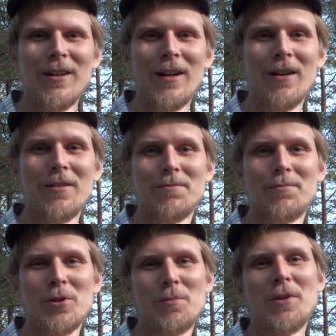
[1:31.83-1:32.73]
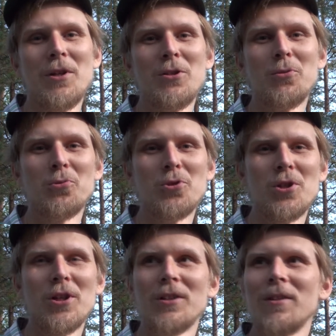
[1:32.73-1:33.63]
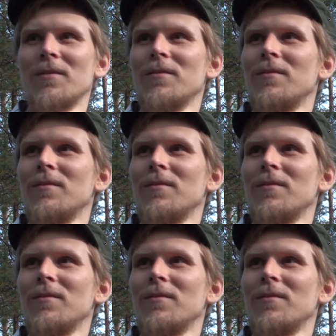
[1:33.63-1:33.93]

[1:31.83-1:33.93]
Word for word: А посмотрите лучше это.